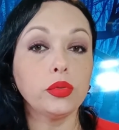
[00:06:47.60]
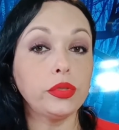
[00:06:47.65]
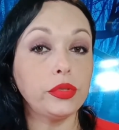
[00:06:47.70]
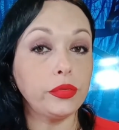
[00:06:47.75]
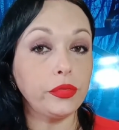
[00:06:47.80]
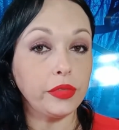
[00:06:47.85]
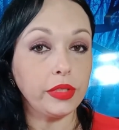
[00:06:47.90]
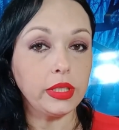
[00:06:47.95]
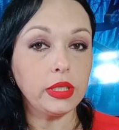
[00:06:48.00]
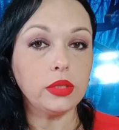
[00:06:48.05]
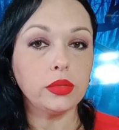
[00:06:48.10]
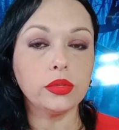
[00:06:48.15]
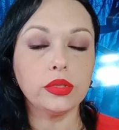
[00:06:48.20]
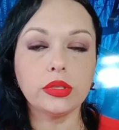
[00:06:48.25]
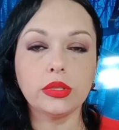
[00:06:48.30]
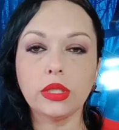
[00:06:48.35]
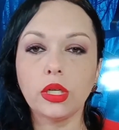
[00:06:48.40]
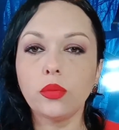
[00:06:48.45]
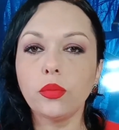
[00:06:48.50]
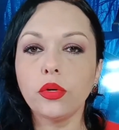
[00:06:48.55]
Os
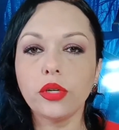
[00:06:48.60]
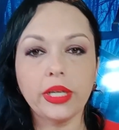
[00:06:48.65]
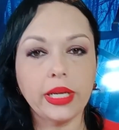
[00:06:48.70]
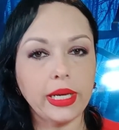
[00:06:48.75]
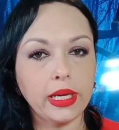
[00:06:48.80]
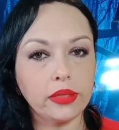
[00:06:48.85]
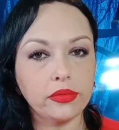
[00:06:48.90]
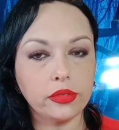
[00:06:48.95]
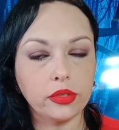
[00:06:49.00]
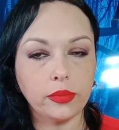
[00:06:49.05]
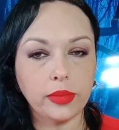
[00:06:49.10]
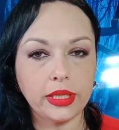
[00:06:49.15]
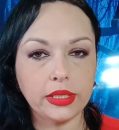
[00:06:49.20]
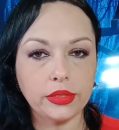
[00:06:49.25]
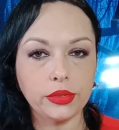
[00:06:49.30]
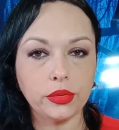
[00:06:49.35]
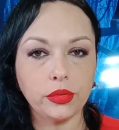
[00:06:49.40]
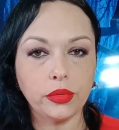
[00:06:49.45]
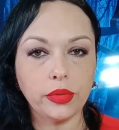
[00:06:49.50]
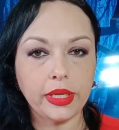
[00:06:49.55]
filhos não moravam
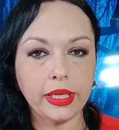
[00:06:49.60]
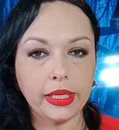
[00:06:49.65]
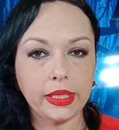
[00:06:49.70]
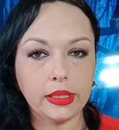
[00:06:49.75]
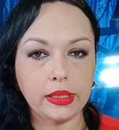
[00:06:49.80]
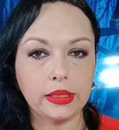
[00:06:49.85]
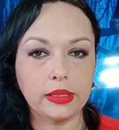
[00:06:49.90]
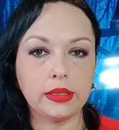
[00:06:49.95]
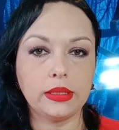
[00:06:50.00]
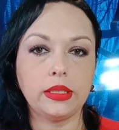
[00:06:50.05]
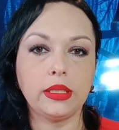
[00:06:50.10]
mais com ela.